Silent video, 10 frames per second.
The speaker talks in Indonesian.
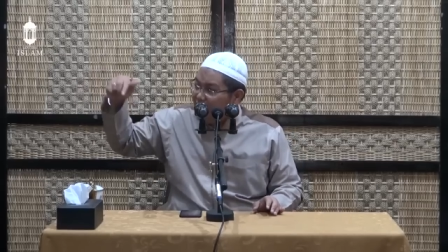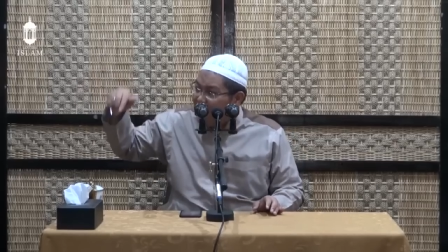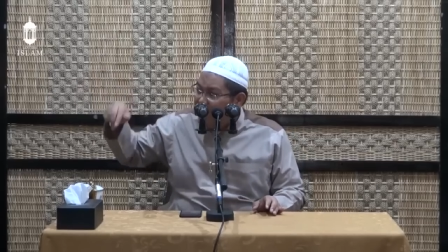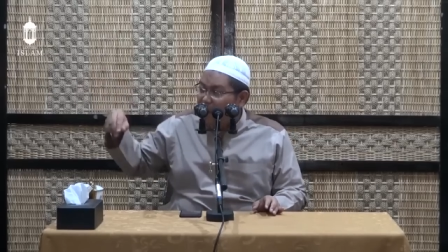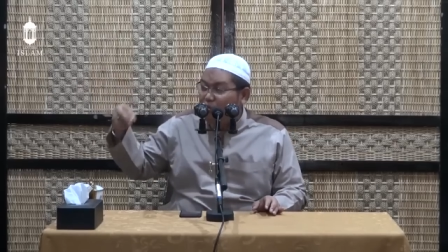entah
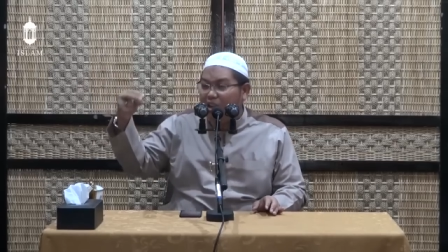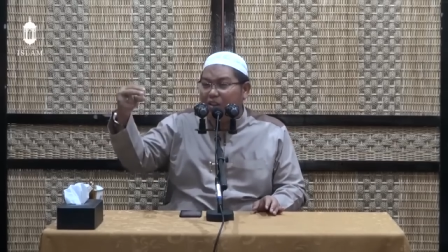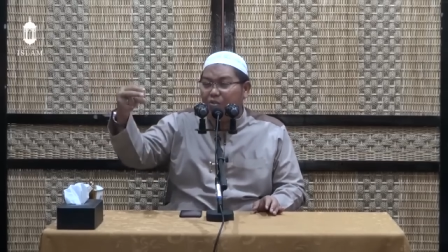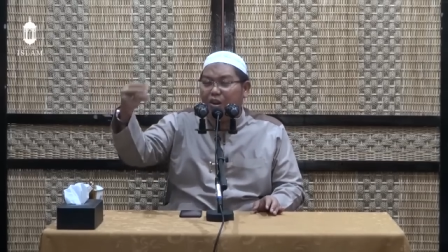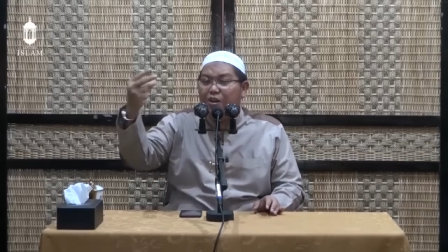adiknya
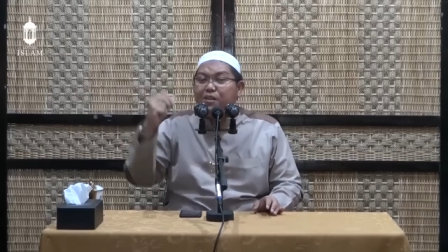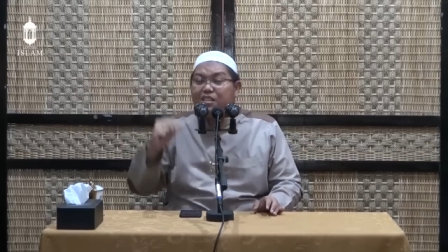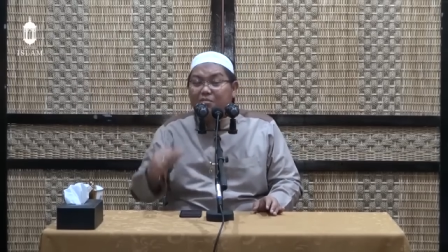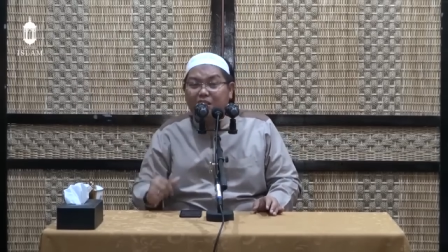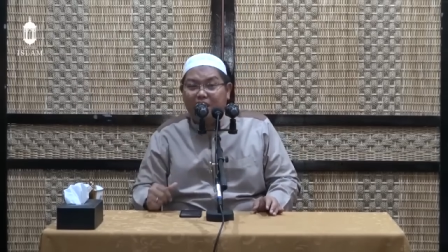kurang kurang hormat
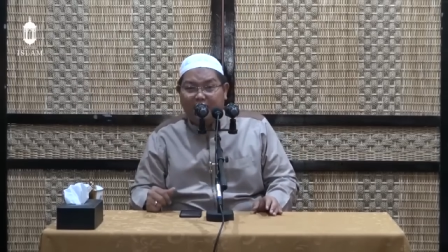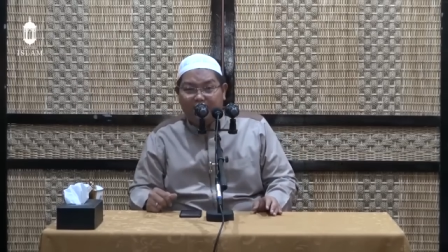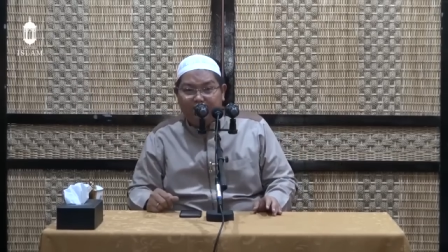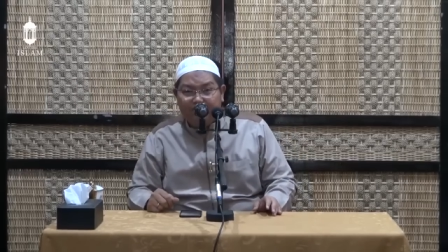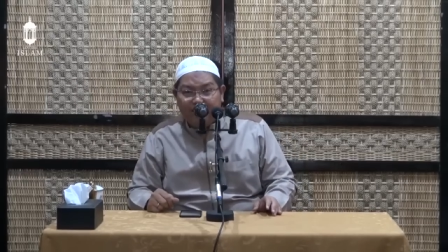sama dia.
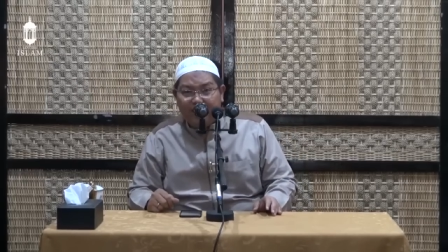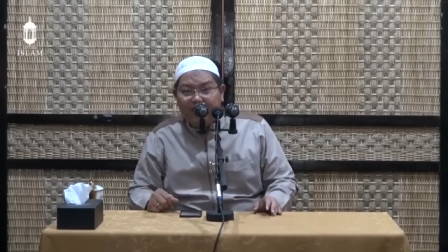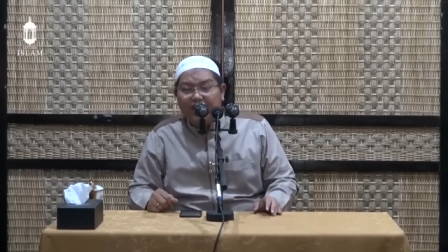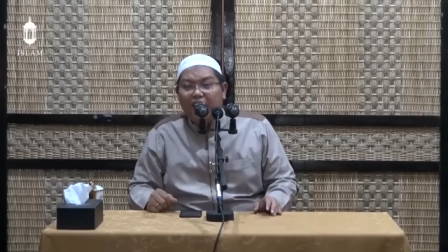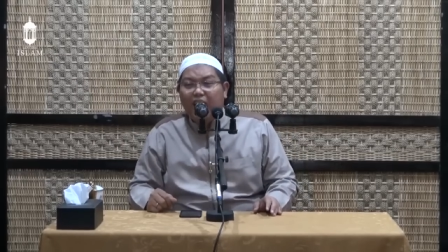
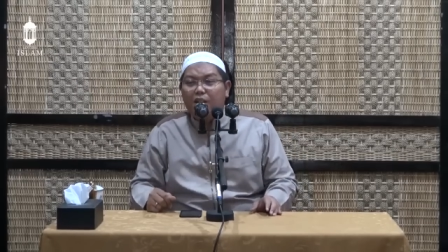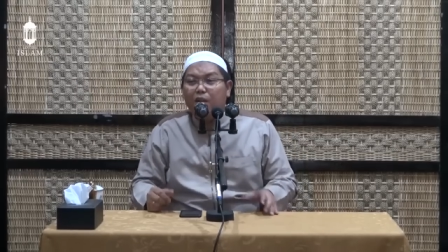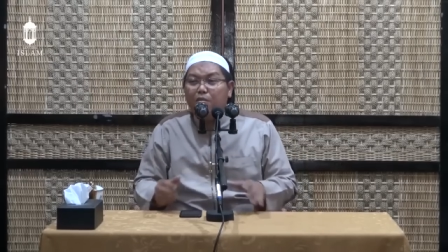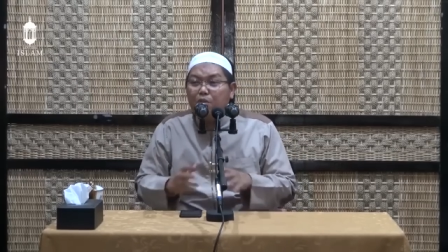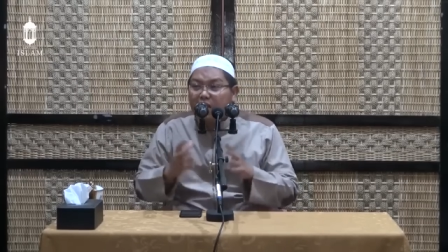Ya.
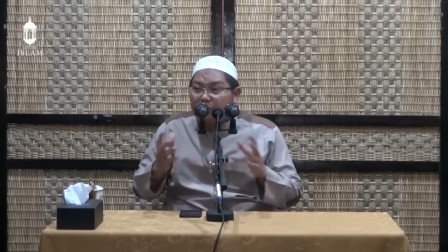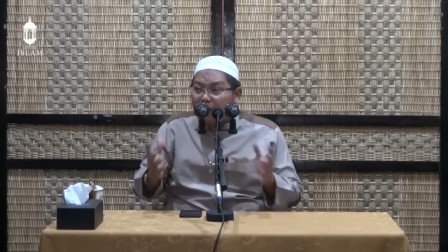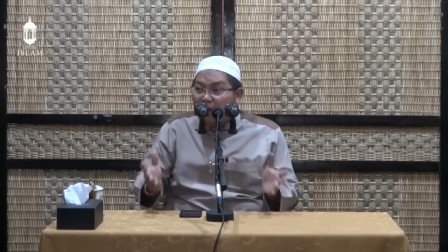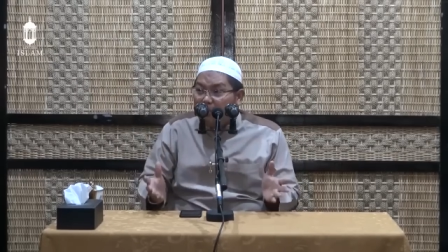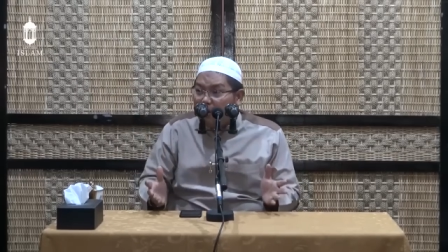Alimah Abu
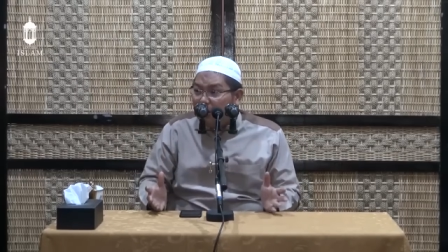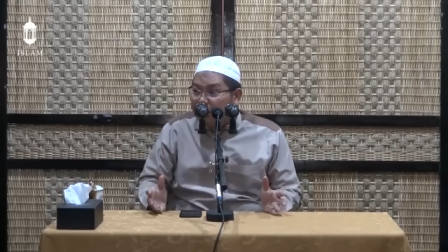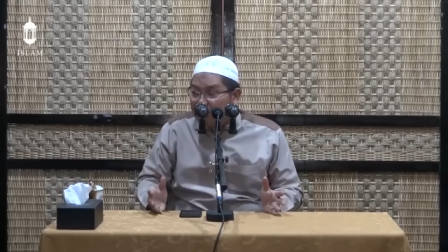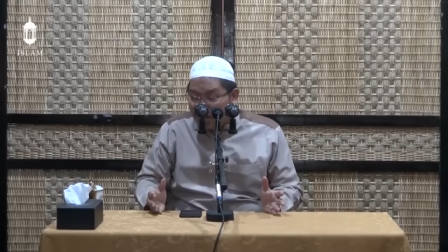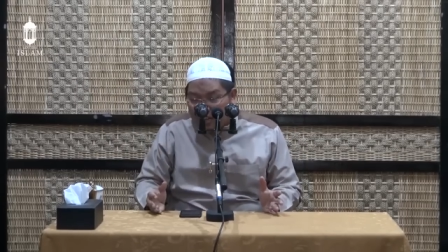Hanifah
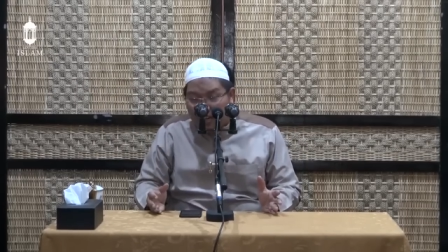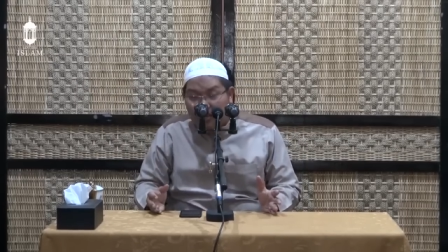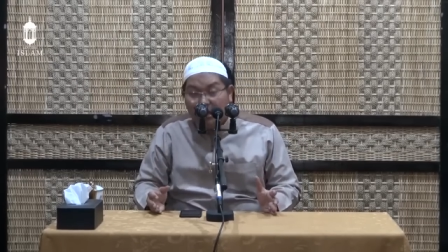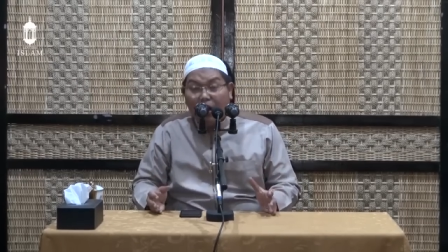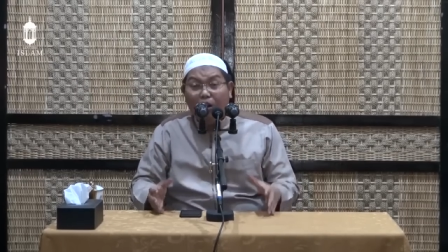rahimahullah taala
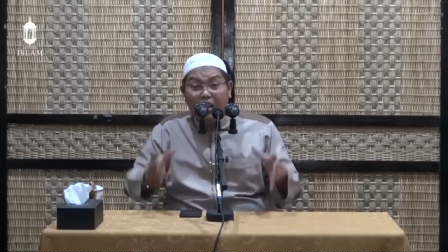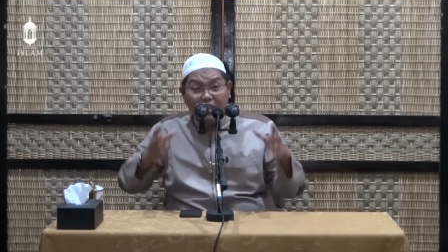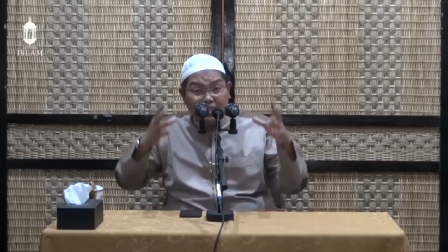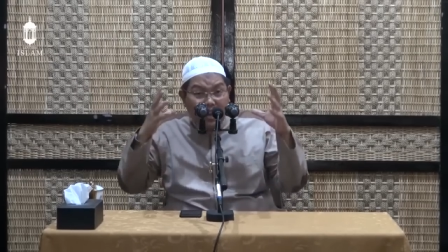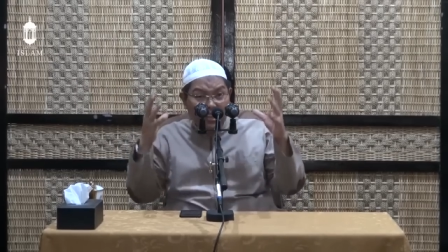
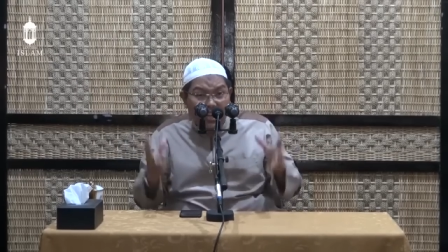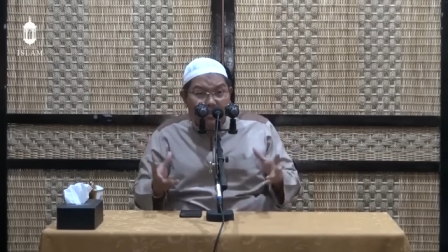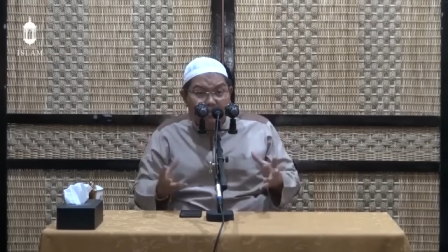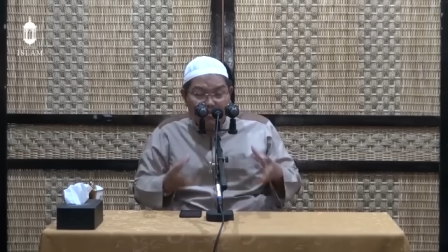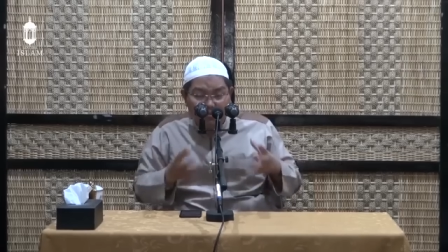orang sangat alim,